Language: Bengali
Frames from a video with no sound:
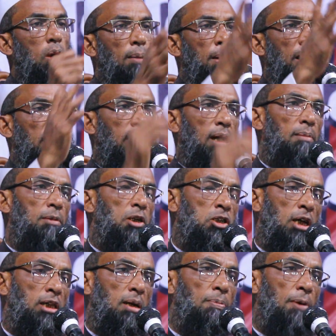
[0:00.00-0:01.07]
ওলামাই কেরামের
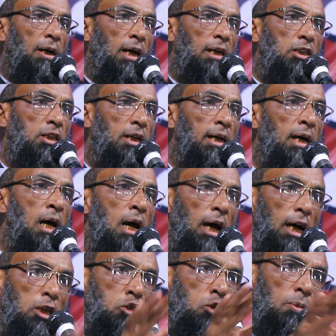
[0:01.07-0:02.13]
সাথে পাঠাইছি
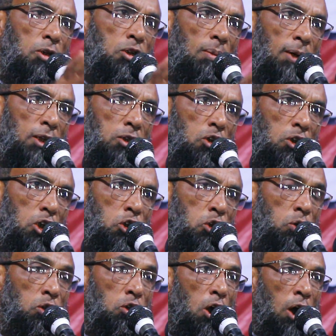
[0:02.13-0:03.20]
এই যুব সমাজ যদি
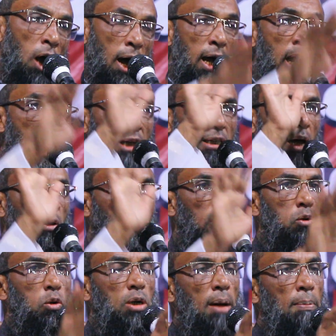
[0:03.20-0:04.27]
সুন্দর হয় তাহলে
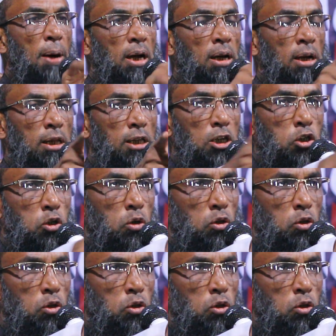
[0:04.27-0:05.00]
গোটা বাংলাদেশ